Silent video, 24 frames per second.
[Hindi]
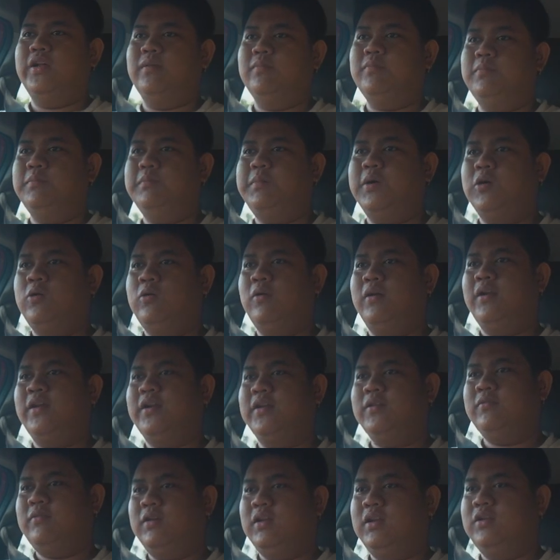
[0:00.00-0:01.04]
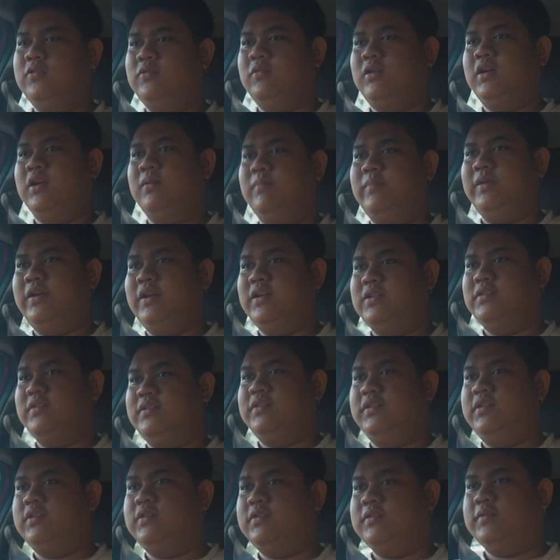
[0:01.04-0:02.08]
अरे पकौड़े के वाली दुकान पर याद है
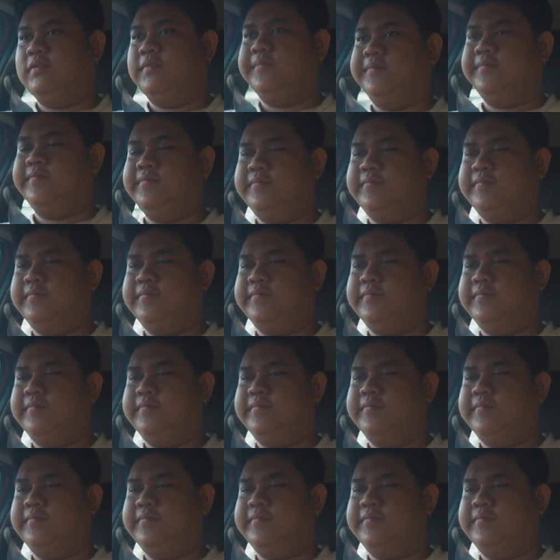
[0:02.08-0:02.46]
सीधा